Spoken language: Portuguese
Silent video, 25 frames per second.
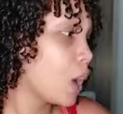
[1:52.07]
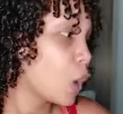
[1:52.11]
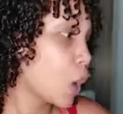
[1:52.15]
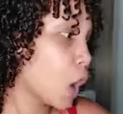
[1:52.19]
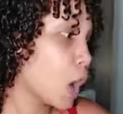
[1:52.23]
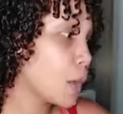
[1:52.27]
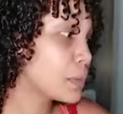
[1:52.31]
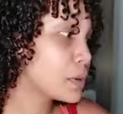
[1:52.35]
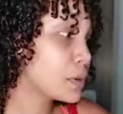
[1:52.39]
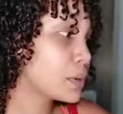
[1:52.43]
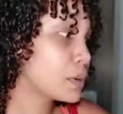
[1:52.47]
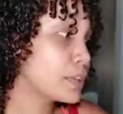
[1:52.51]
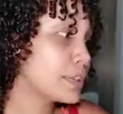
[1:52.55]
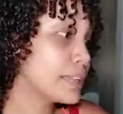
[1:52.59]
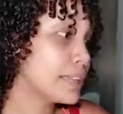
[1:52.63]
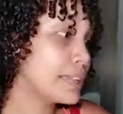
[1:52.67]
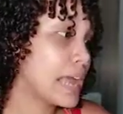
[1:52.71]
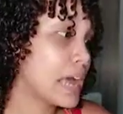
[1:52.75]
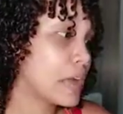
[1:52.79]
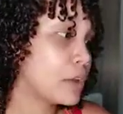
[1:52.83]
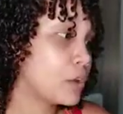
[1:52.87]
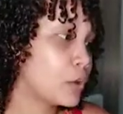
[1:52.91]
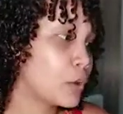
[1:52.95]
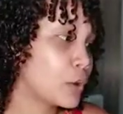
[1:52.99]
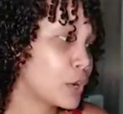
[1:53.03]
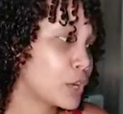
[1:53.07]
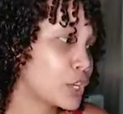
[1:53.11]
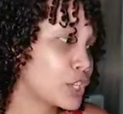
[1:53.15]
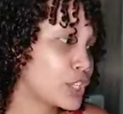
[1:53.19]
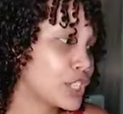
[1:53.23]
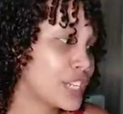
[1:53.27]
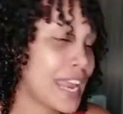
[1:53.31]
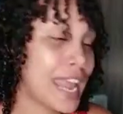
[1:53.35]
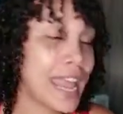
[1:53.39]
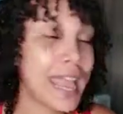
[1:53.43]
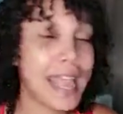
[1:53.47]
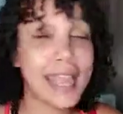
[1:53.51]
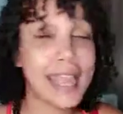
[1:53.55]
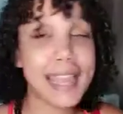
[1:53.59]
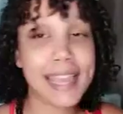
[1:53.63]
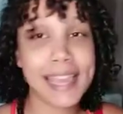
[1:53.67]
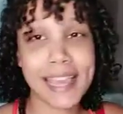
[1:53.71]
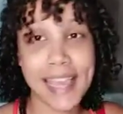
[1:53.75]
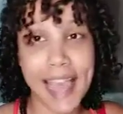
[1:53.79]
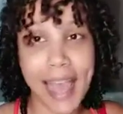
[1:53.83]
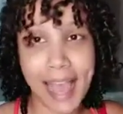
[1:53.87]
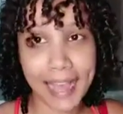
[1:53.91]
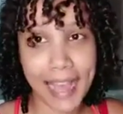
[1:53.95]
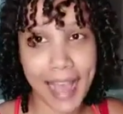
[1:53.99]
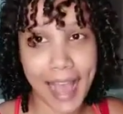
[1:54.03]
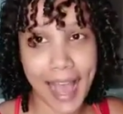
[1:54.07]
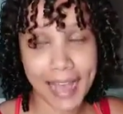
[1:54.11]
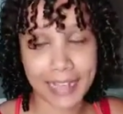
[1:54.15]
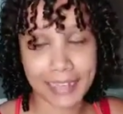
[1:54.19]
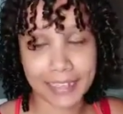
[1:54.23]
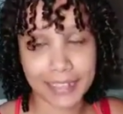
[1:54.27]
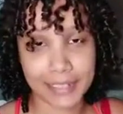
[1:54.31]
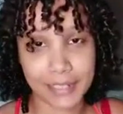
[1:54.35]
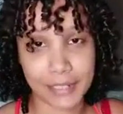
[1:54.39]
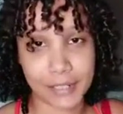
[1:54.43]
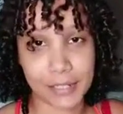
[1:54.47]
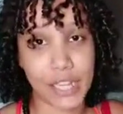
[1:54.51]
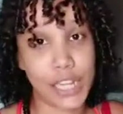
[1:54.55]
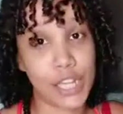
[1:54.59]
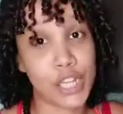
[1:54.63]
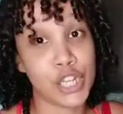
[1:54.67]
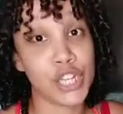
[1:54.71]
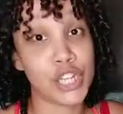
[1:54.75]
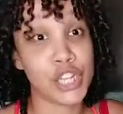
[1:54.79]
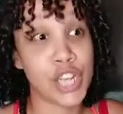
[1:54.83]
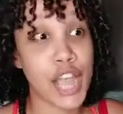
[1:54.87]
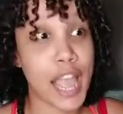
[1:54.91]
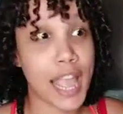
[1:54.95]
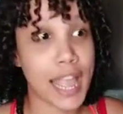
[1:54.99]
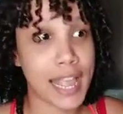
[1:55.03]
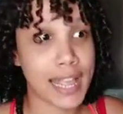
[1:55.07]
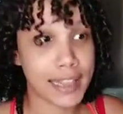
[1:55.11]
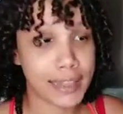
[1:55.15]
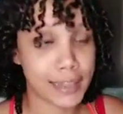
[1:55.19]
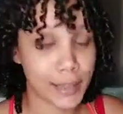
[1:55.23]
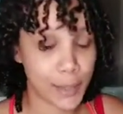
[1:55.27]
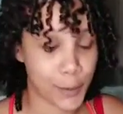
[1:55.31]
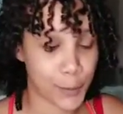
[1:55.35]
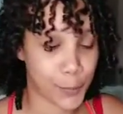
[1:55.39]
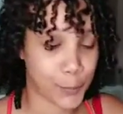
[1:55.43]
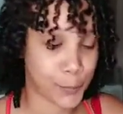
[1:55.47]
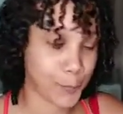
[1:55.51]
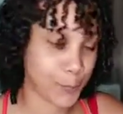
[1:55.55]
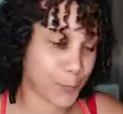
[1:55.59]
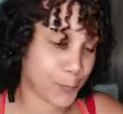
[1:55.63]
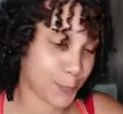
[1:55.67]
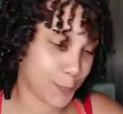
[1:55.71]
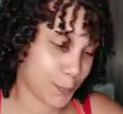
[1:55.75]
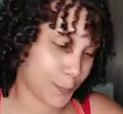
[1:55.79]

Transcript: Como conciliar o crochê e a casa? Gente,